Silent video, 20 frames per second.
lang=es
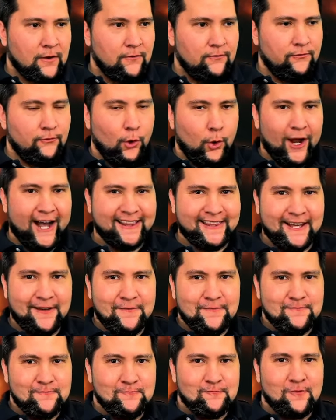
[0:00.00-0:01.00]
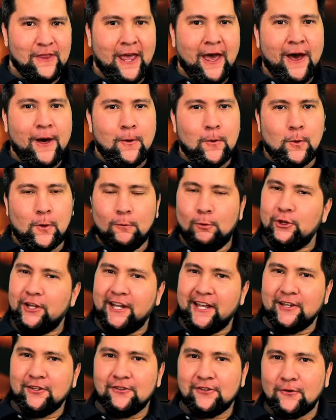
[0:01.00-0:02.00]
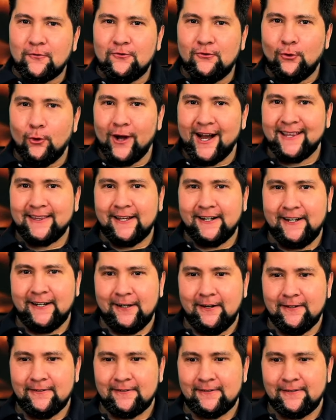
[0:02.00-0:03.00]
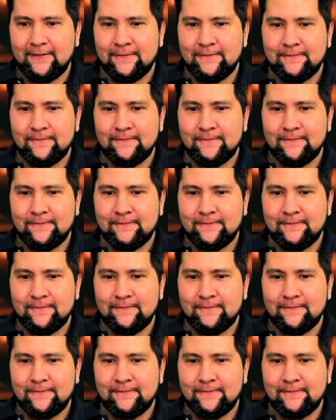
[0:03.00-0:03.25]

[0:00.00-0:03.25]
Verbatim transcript: Fogata. ¿Cómo dirías fogata en inglés?